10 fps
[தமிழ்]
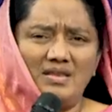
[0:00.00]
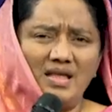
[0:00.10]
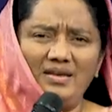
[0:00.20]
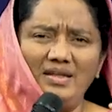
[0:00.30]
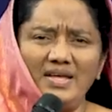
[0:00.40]

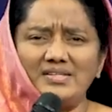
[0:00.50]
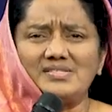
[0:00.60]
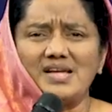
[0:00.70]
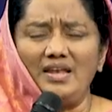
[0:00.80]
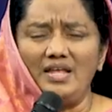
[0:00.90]
நான்
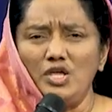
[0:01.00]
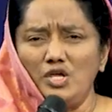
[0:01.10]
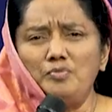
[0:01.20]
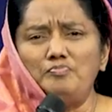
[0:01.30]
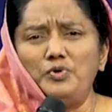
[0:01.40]
நினைத்தால்
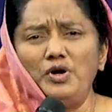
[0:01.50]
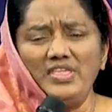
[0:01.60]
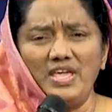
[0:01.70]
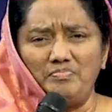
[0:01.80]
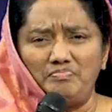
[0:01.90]

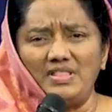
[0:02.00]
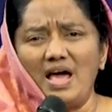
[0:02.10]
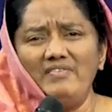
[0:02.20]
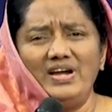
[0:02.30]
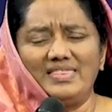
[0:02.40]
இப்பொழுது என்
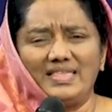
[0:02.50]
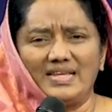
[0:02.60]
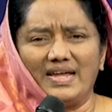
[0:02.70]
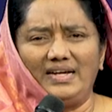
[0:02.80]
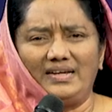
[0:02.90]

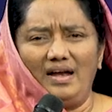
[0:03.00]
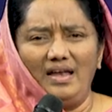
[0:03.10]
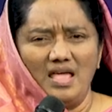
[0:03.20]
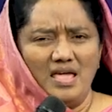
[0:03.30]
பிதாவினிடத்தில் கேட்டால்